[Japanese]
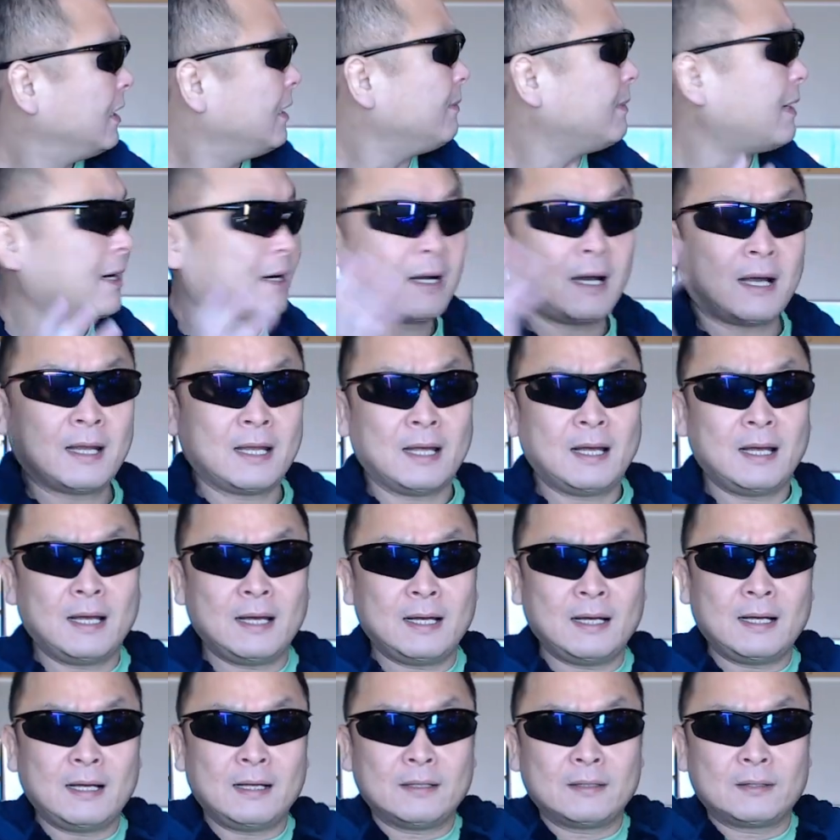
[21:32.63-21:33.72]
今
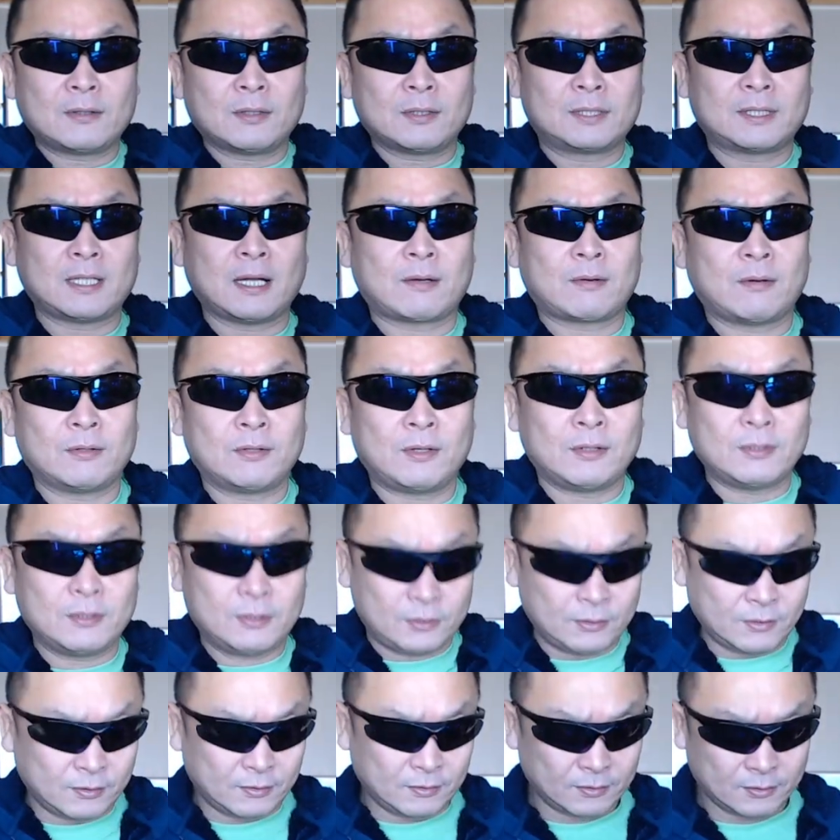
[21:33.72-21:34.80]
ガラーンとしたこの
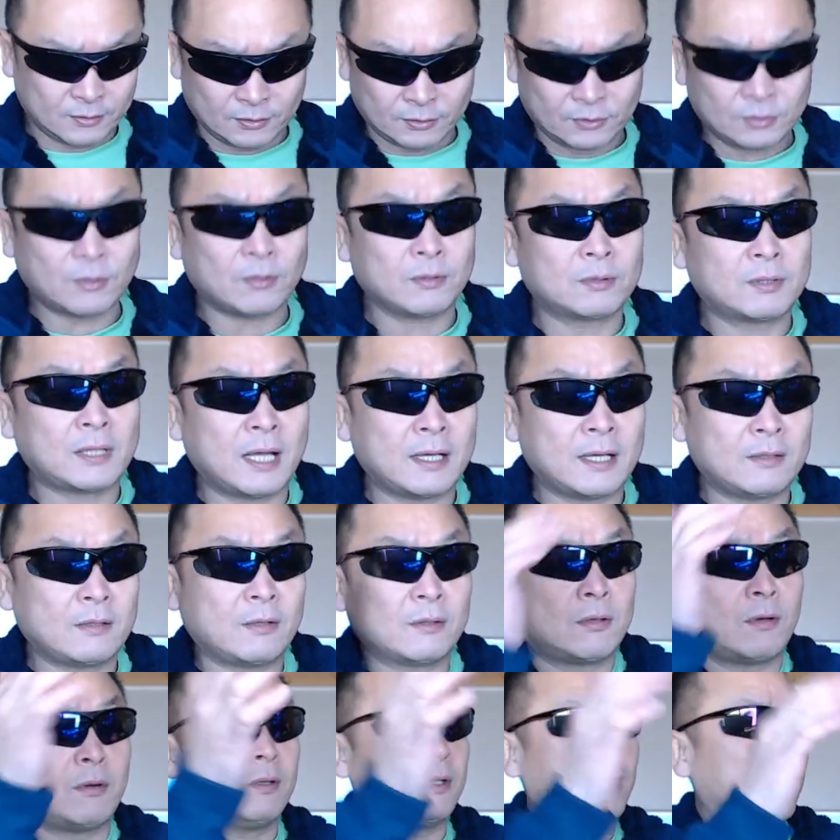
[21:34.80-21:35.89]
状態の
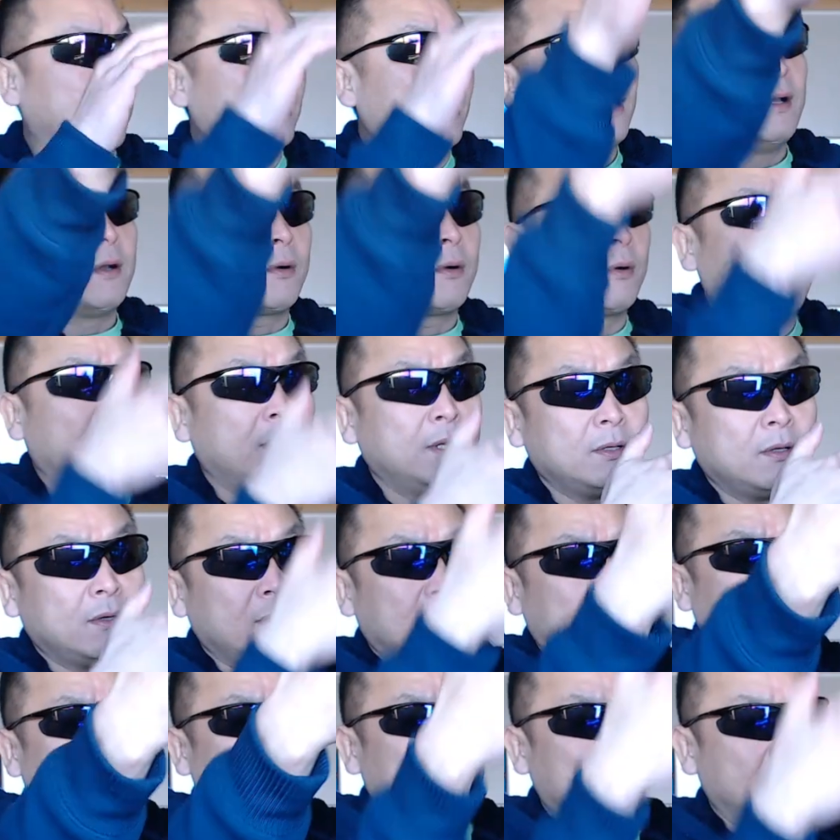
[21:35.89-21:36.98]
とこでこれ
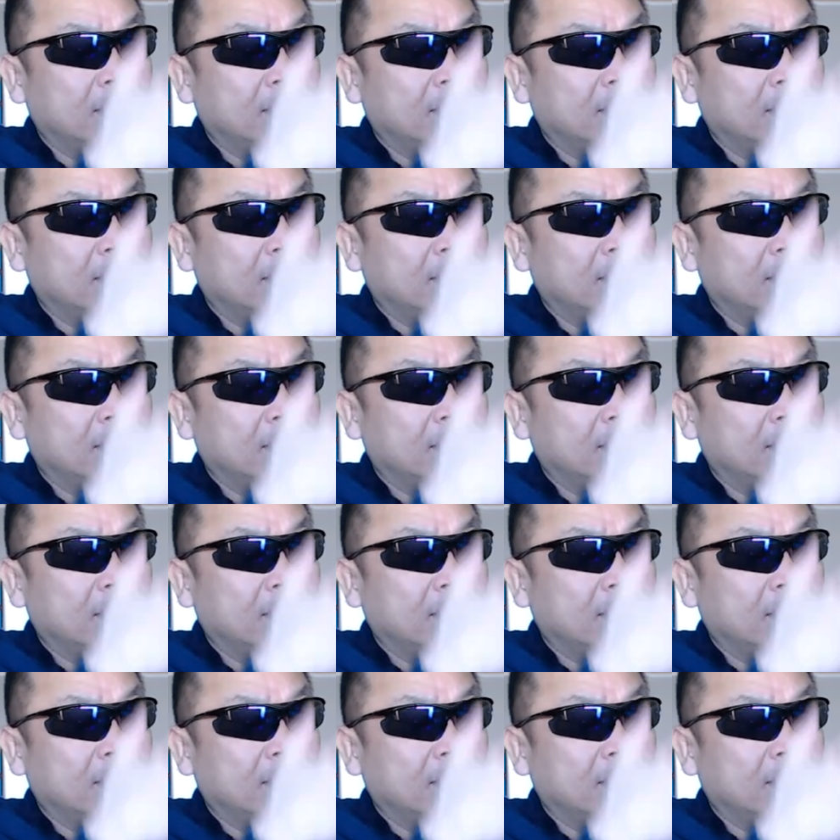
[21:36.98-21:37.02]
の